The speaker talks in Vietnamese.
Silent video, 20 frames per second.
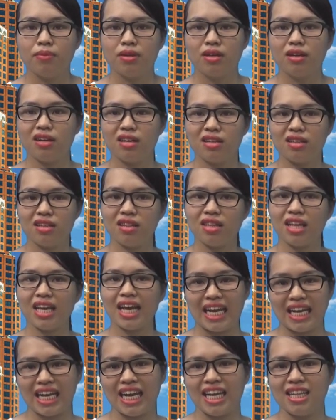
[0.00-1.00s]
mình rất là thích cái
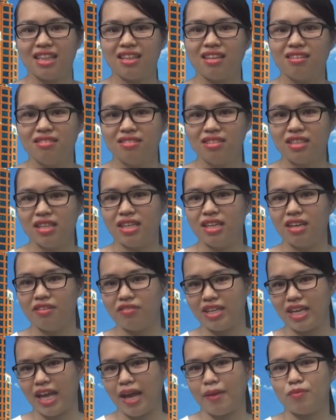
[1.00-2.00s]
ngành này từ khi ở
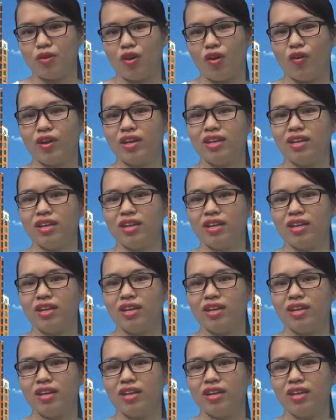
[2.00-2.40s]
Việt Nam rồi